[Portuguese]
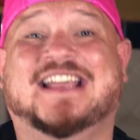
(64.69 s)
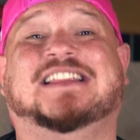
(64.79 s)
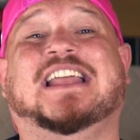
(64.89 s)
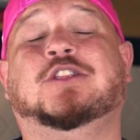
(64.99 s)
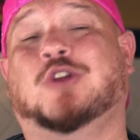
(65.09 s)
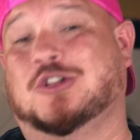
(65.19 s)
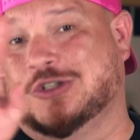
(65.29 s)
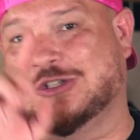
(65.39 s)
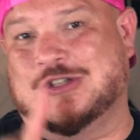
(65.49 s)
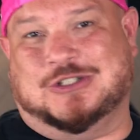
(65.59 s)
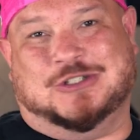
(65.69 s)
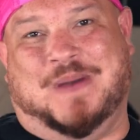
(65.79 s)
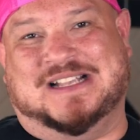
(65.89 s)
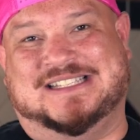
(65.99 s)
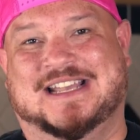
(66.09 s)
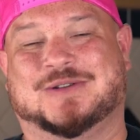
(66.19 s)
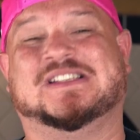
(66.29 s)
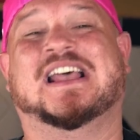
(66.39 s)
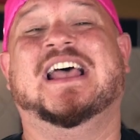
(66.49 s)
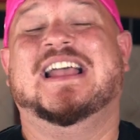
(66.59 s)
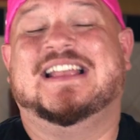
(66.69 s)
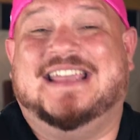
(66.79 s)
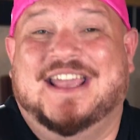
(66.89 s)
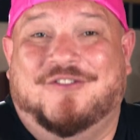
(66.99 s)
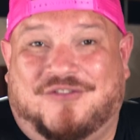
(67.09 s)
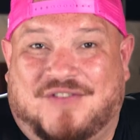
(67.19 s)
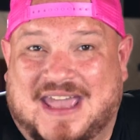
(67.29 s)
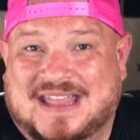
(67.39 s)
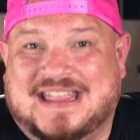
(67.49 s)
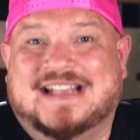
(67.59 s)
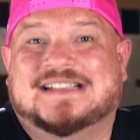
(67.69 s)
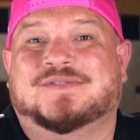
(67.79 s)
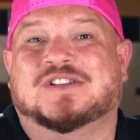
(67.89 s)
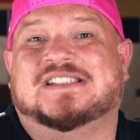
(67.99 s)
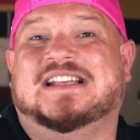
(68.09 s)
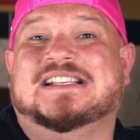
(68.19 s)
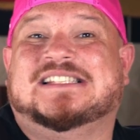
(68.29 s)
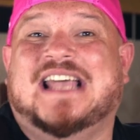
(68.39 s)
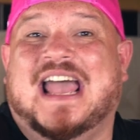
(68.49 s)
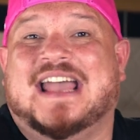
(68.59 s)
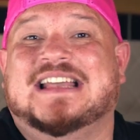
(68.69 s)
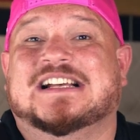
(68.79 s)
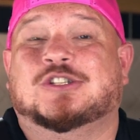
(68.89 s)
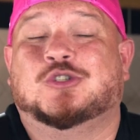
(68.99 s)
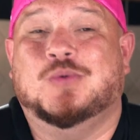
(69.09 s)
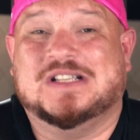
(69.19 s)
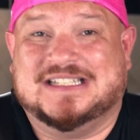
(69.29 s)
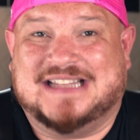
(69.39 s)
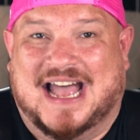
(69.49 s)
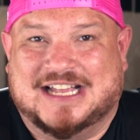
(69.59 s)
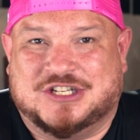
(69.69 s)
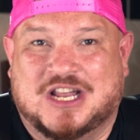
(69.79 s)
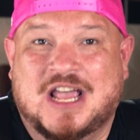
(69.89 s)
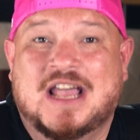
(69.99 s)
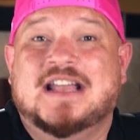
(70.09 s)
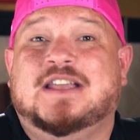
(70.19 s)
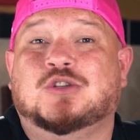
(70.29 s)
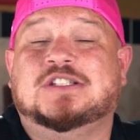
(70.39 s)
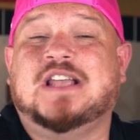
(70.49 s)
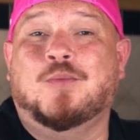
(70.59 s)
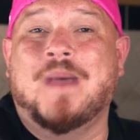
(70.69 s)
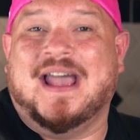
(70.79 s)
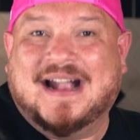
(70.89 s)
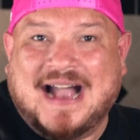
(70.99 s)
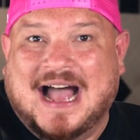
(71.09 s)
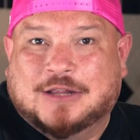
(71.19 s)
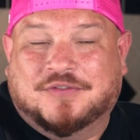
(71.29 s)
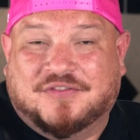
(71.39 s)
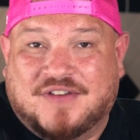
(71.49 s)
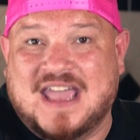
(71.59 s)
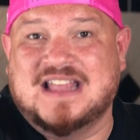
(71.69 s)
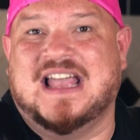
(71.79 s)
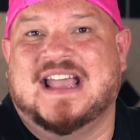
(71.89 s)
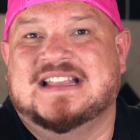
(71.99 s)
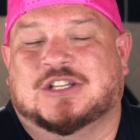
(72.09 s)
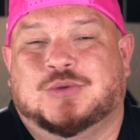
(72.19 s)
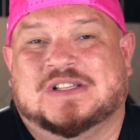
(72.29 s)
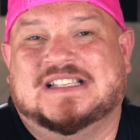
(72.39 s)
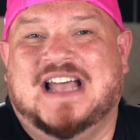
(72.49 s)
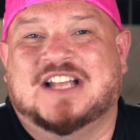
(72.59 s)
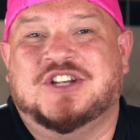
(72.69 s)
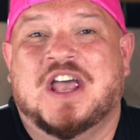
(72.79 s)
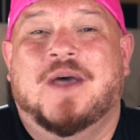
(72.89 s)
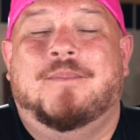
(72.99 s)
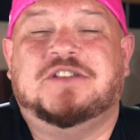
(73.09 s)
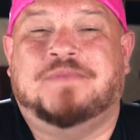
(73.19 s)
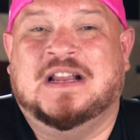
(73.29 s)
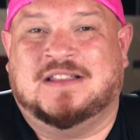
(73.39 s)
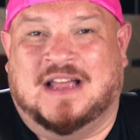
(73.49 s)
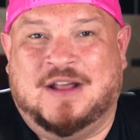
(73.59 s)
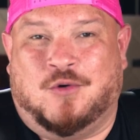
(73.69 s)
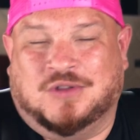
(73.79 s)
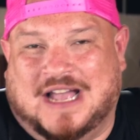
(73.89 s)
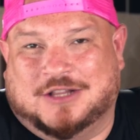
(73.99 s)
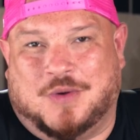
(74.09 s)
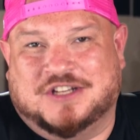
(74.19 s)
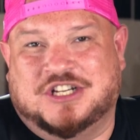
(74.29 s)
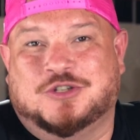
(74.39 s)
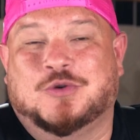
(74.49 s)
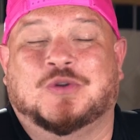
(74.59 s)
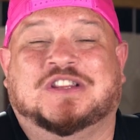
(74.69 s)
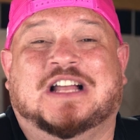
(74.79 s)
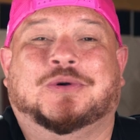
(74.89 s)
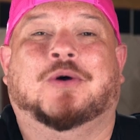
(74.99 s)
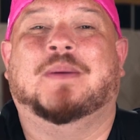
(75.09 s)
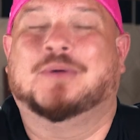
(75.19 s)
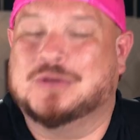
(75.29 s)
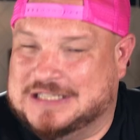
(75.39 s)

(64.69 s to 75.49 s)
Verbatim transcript: que tem todos os nossos parceiros que vendem. se você quiser aí na sua cidade, que o seu mercado venda aí na sua cidade, pede para entrar em contato com a gente no contato arroba